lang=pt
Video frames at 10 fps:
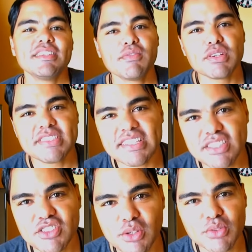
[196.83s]
se você
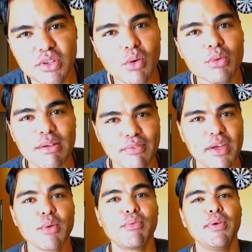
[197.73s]
assistiu
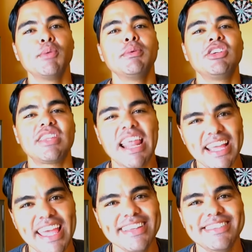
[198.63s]
segunda-feira o filme de Tela
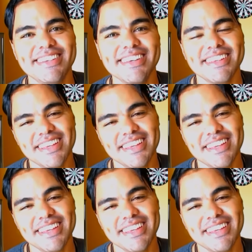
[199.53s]
Quente,